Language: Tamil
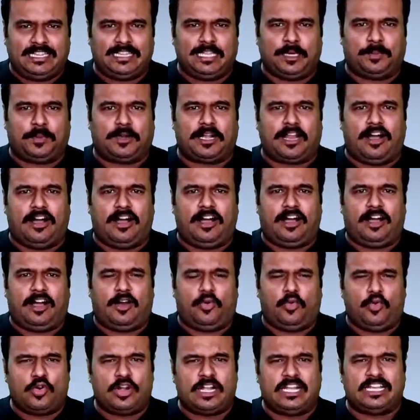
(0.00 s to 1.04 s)
இந்த படம்
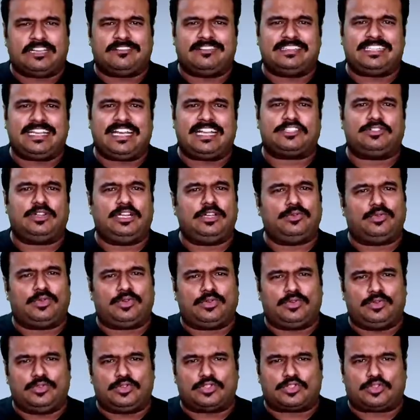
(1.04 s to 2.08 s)
உங்களுக்கு வந்து ஆக்சுவலி
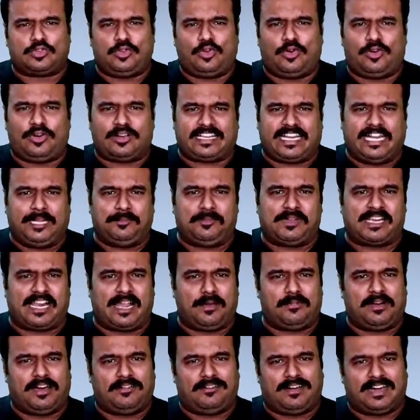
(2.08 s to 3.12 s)
ஒரு ஸ்லோ க்ரைம்
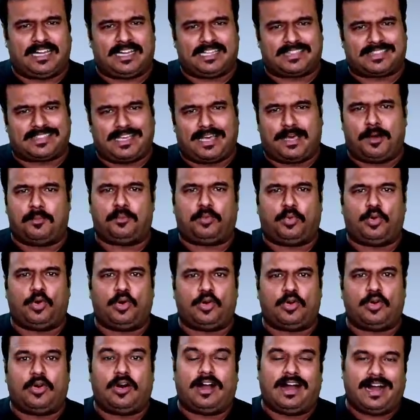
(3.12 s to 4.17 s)
ட்ராமாவாகத்தான்
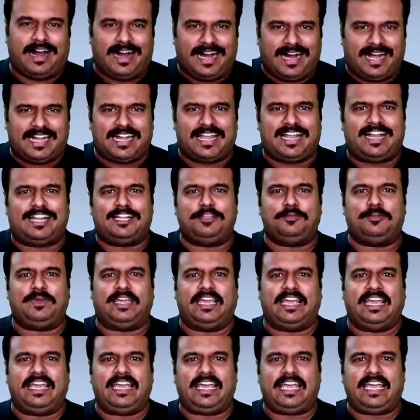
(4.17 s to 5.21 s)
போகும்
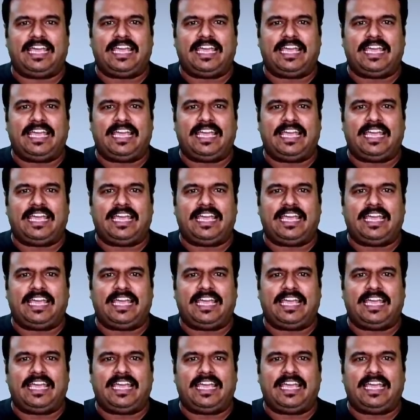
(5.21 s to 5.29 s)
ஆனாலுமே